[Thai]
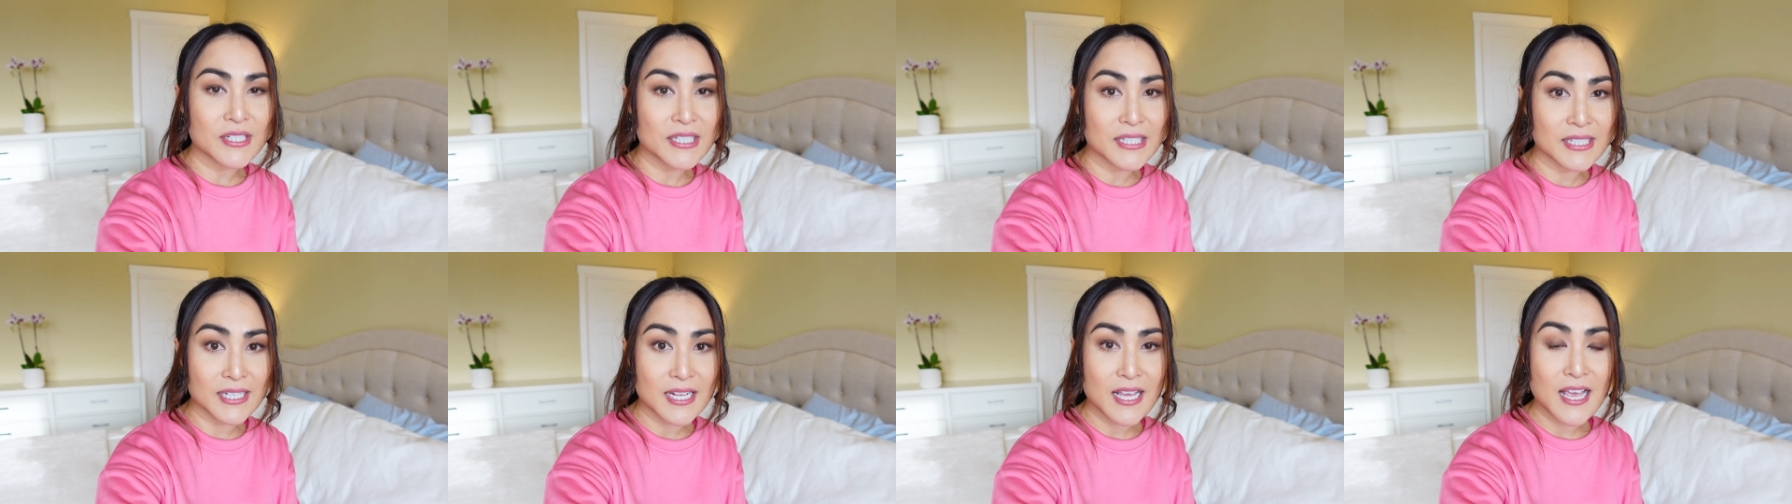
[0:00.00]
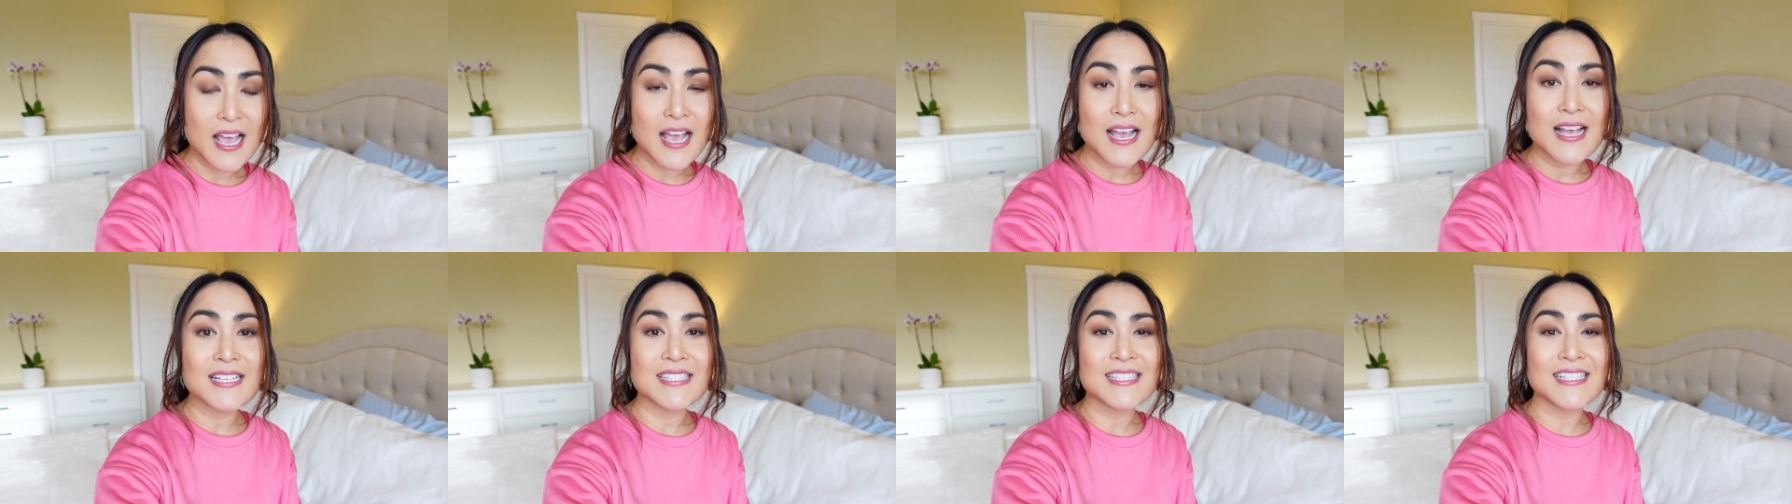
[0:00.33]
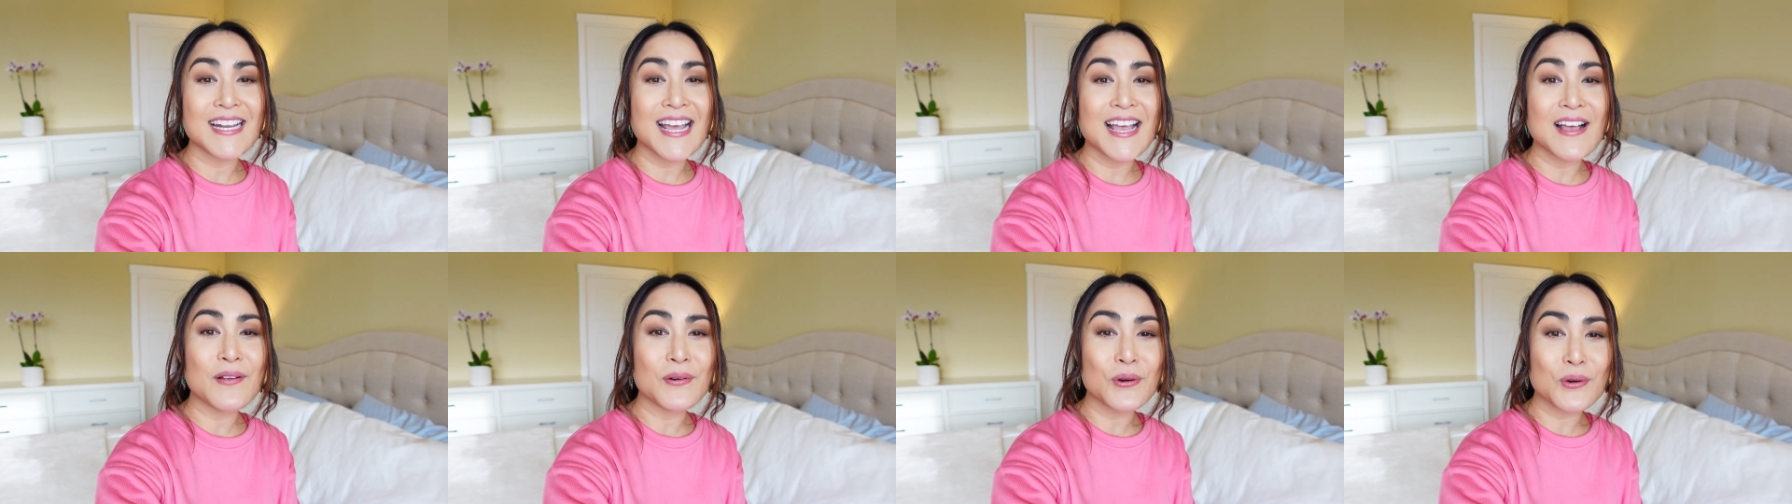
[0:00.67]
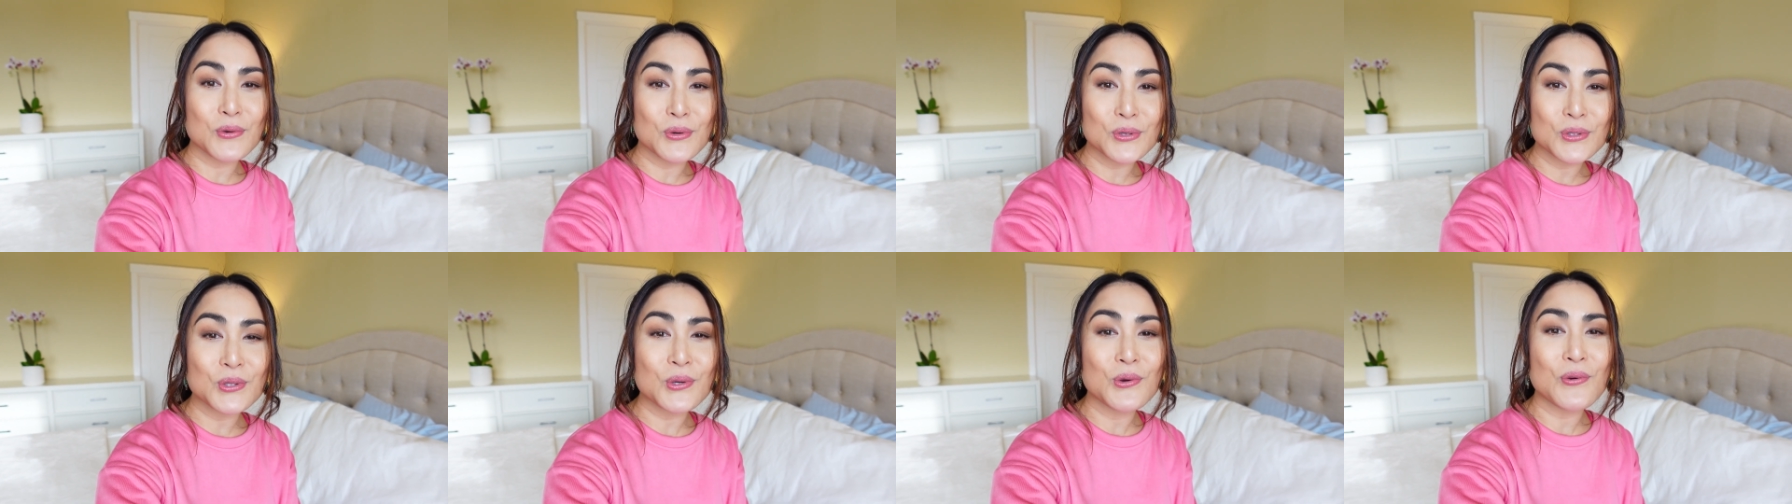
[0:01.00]
คนอื่น จะได้
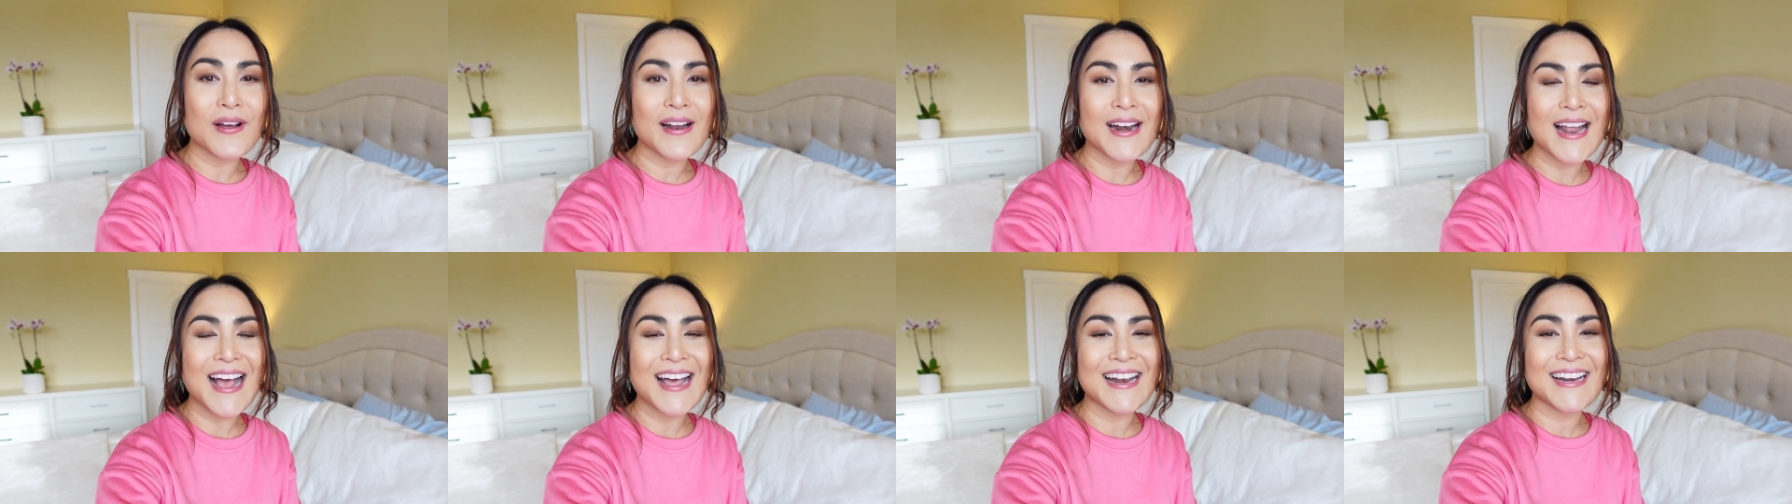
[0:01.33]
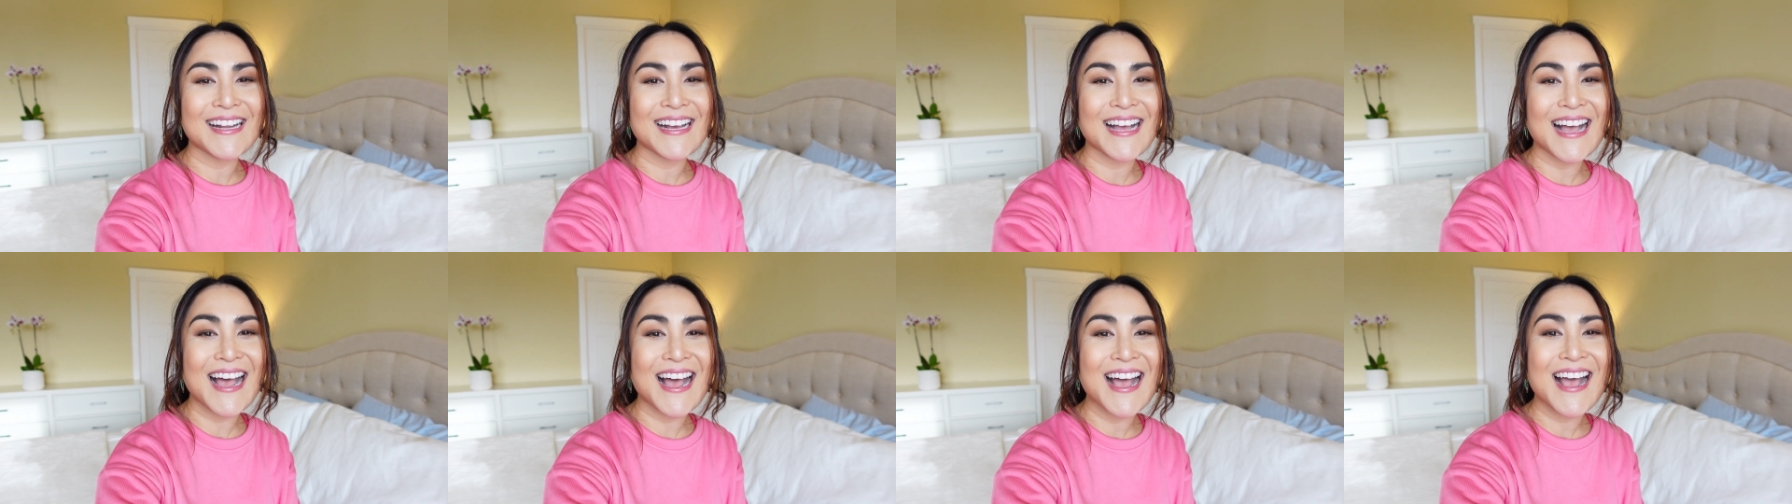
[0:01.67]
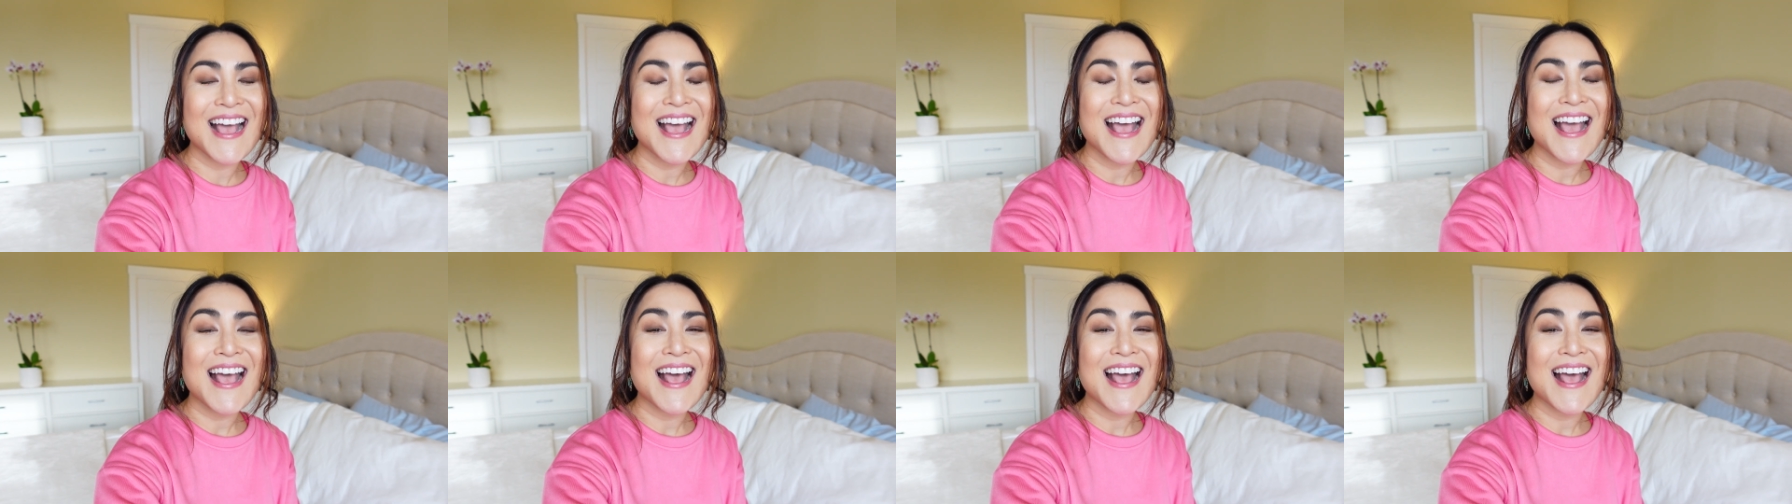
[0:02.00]
รู้ตัวทันนะคะ